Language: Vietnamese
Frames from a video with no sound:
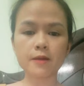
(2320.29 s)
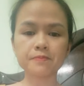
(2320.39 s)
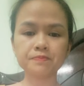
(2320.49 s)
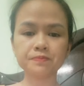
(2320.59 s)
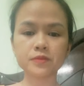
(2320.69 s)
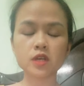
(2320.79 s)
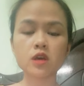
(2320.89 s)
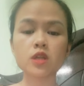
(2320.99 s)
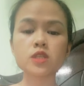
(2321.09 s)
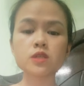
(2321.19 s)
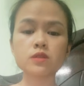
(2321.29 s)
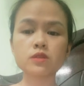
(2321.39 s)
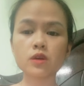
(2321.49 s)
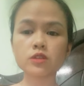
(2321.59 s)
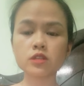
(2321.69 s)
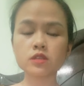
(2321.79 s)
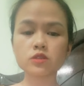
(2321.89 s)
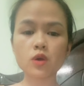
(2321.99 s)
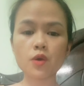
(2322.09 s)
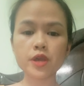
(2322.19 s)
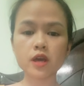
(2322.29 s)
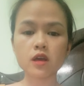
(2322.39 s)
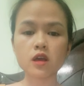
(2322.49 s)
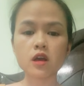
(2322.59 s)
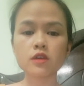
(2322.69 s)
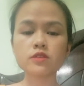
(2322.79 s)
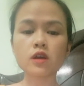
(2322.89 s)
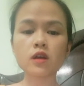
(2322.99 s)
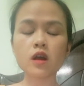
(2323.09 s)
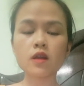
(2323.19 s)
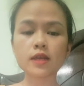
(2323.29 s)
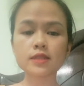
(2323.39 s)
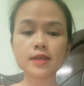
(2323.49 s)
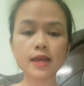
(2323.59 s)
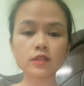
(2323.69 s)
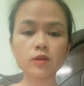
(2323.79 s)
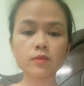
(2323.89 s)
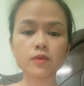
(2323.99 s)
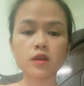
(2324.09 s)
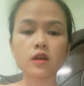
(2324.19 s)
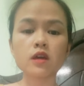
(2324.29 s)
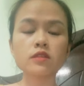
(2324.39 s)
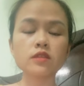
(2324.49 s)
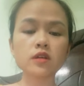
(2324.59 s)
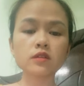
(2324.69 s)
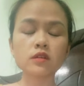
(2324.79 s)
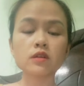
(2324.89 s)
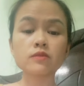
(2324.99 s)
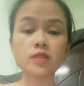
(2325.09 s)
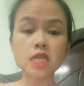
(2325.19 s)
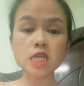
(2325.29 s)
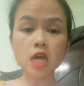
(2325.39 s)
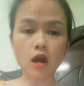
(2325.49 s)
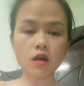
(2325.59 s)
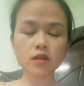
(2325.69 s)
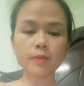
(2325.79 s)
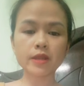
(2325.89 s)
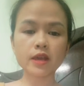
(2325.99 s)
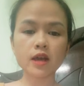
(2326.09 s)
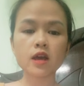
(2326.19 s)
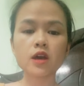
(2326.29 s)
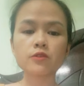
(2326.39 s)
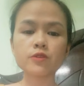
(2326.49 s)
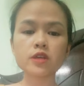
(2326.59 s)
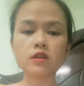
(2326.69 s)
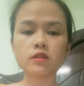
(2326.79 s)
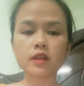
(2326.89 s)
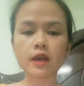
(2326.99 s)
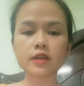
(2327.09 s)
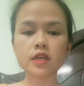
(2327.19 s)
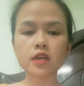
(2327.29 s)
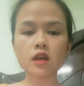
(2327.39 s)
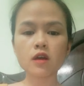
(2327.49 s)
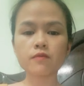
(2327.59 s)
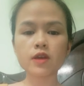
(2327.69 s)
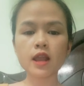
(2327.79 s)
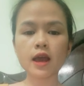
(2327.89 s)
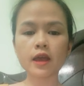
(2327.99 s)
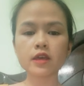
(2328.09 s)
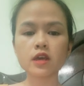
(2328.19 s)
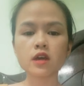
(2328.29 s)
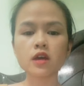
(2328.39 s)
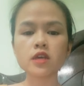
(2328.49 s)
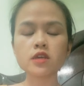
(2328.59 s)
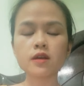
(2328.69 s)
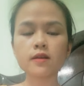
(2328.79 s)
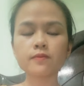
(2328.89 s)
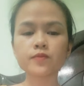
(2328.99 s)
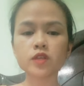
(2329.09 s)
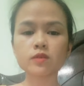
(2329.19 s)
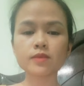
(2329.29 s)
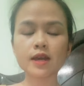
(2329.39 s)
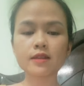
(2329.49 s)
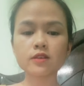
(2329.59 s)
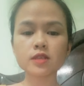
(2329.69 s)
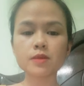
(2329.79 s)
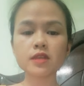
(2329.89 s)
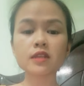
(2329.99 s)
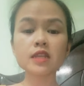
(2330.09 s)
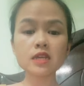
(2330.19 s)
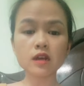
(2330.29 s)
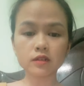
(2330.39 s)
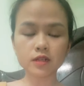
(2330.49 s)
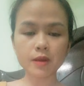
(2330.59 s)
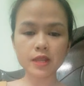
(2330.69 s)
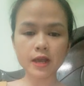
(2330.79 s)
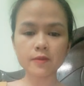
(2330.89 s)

음, 저, 저는 tôi 영어 là tiếng Anh đúng không? Nâng niok các bạn nha. Rion này khi kết hợp với lại ion thì chúng ta nó sẽ biến thành nion các bạn nha.